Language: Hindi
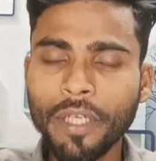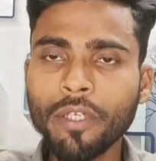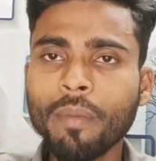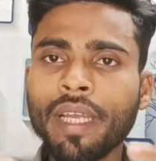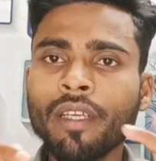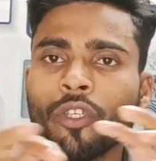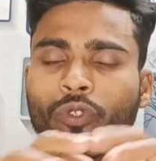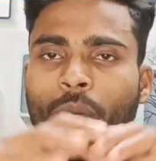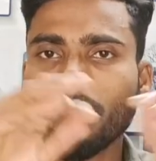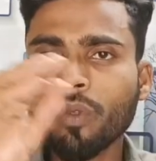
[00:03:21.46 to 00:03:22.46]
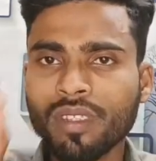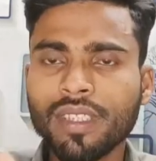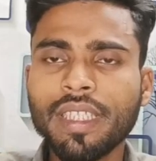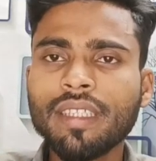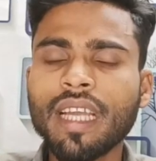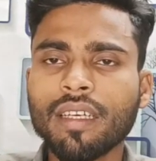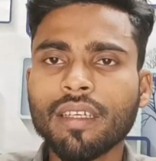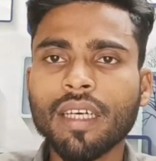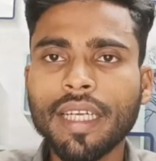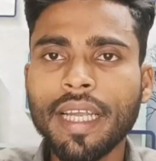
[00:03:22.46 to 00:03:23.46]
वीडियो में सब कुछ टिक
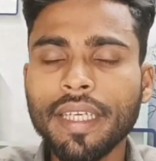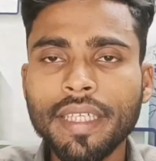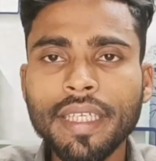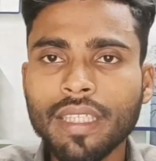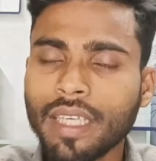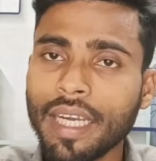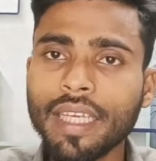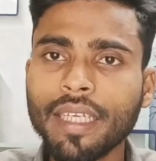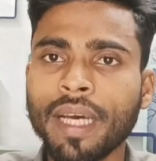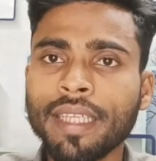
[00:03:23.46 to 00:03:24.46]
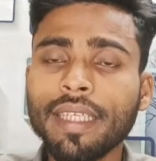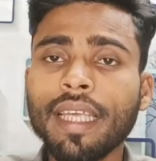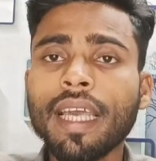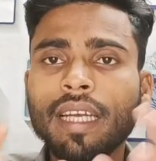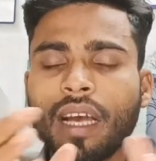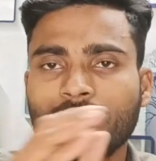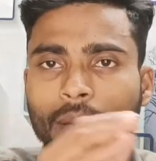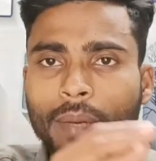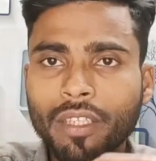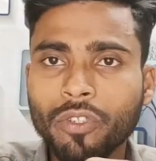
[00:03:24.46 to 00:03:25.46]
टाक करके एडिट करने के बाद एक
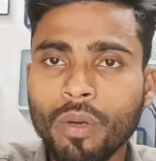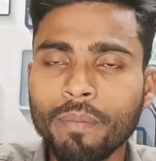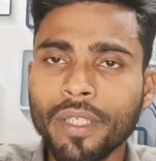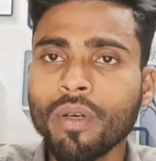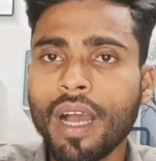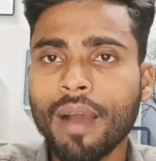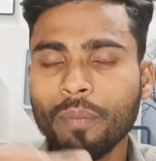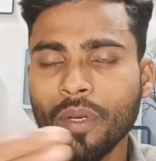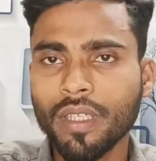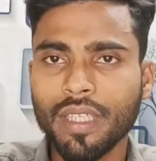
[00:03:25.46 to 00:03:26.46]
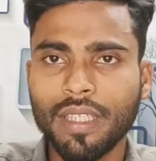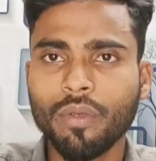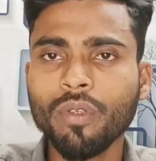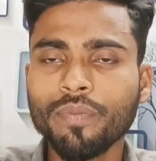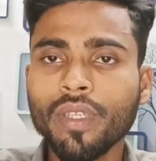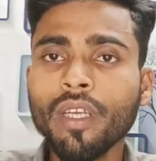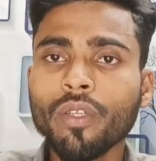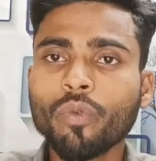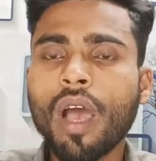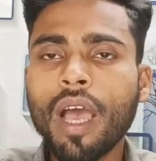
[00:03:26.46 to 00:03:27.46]
हफ्ता बाद जब वीडियो अपलोड करते हो
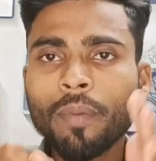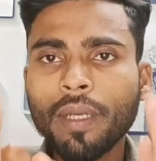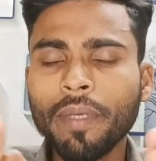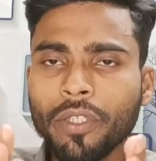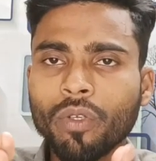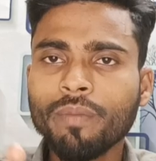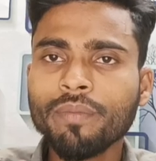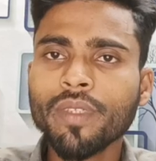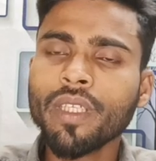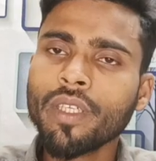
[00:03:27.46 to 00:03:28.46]
तो आपकी वीडियो